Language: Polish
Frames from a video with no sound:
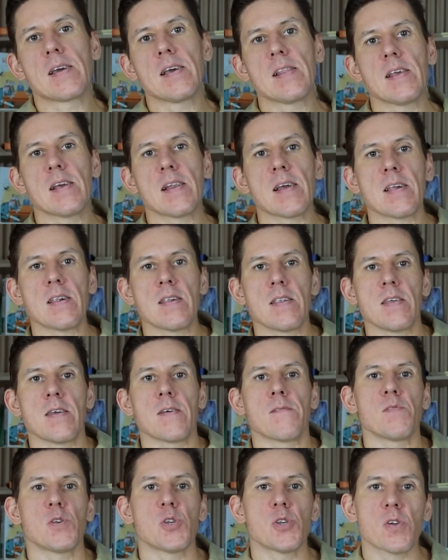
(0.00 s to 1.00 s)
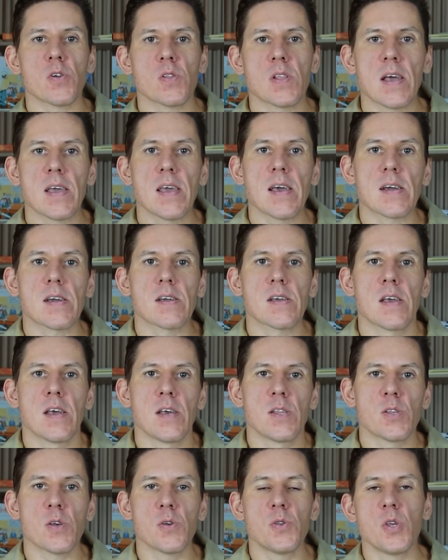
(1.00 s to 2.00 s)
Generalnie środa jak
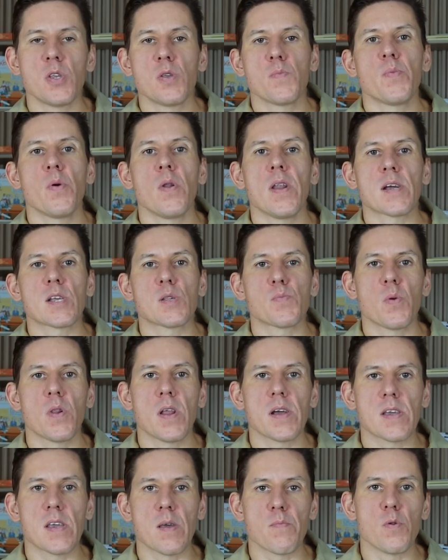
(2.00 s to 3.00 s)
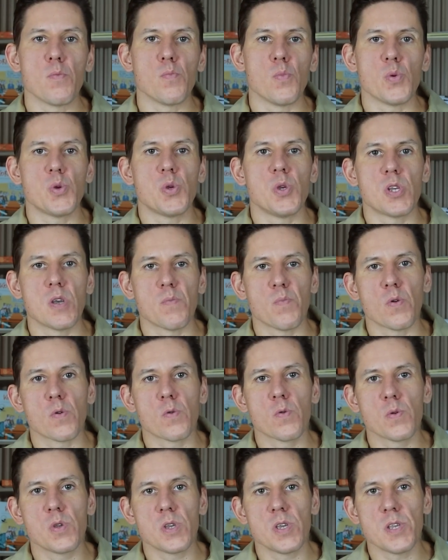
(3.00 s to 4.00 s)
co dzień Polak z Polakiem musi się
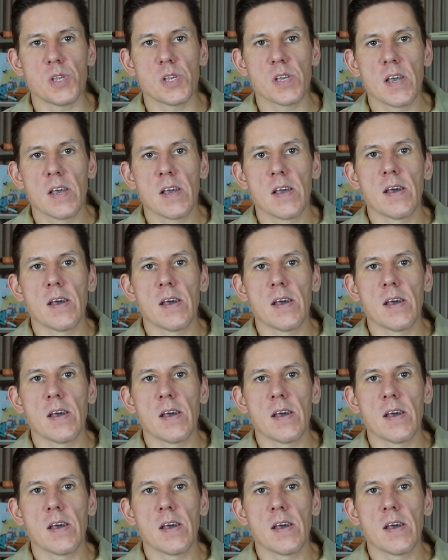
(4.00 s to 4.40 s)
pokłócić,